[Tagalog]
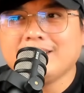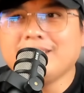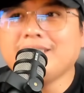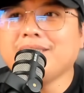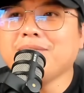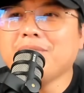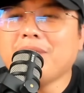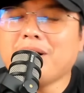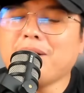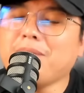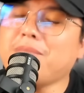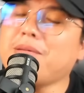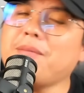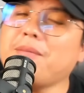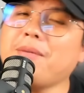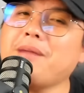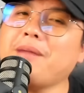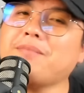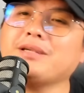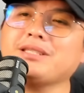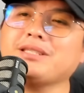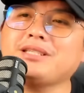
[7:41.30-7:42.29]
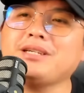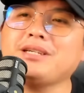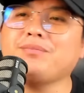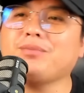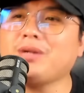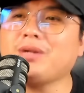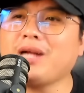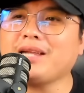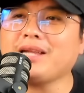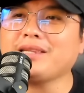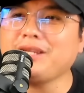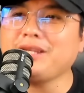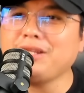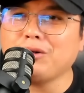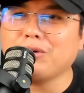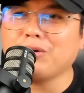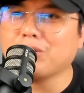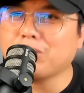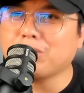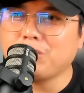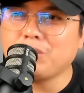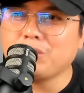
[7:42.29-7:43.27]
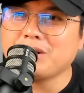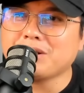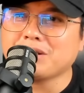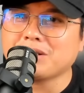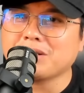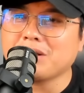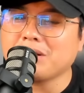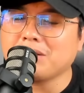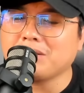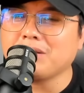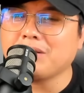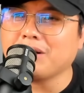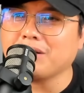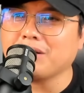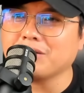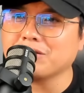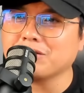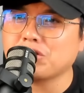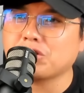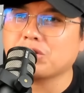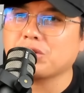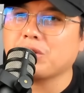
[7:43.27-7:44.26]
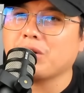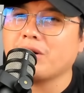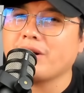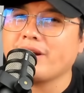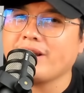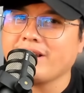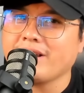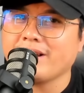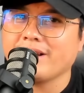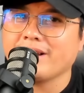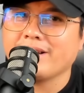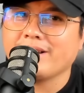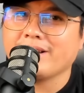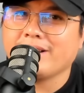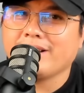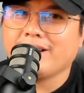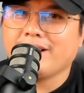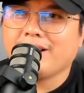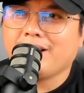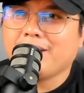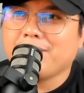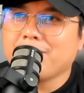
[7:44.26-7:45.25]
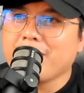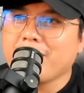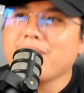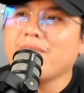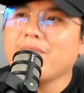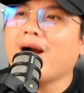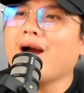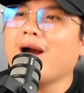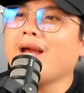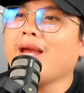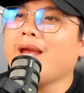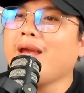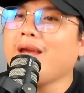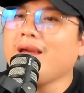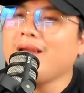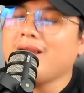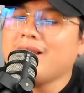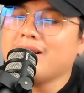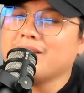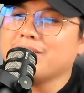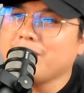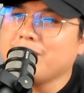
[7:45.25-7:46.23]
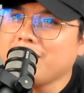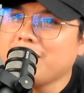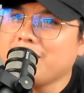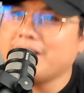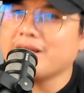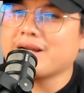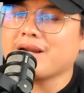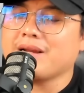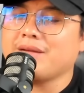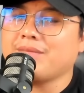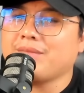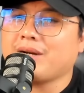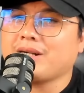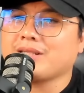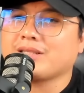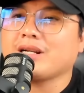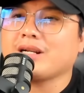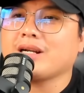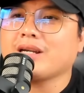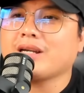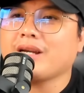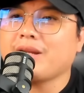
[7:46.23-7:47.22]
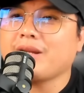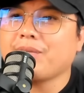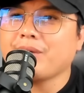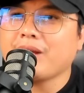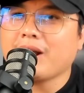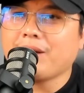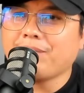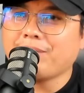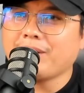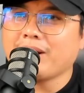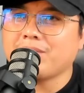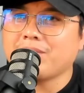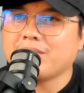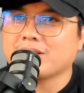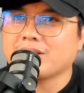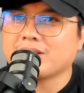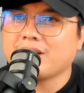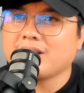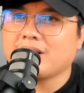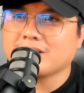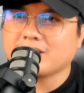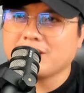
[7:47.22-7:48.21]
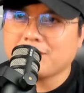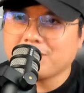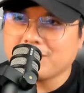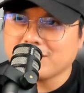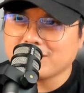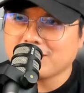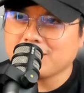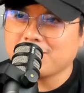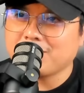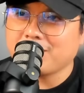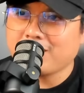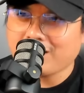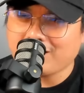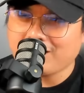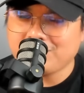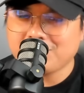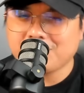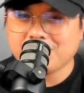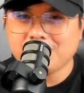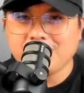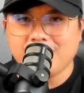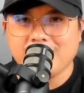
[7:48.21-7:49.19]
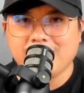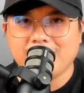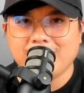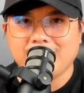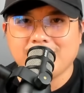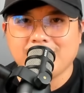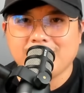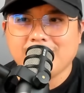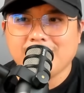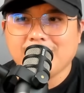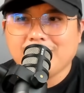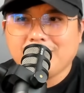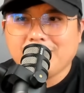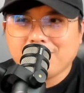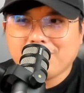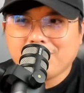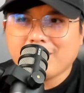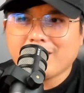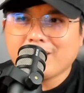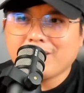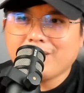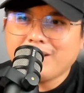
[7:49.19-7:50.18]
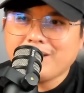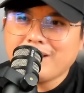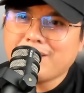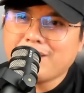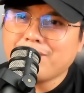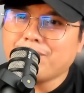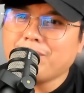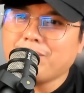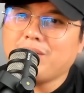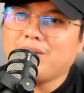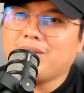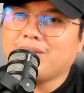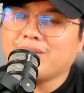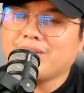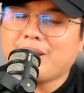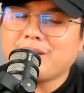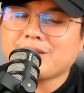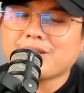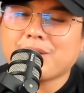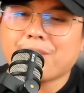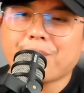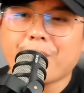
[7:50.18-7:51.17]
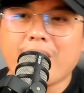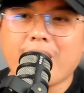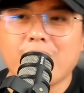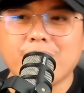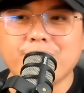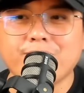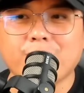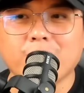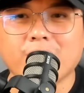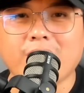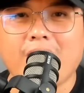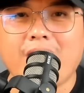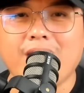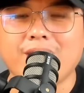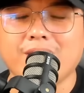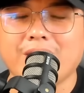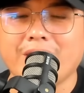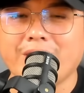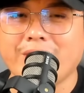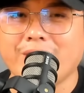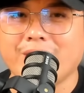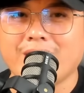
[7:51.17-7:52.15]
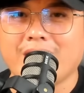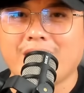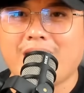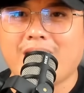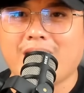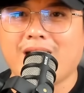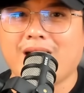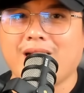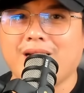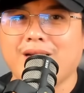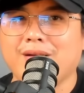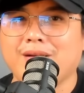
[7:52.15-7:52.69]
Mapapansin po natin yung twisted ano story may mga iilang media rin, mga sangkay na pinapalabas na ang sama-sama ng Israel. Pero ayan po, nasa panahon po tayo ngayon na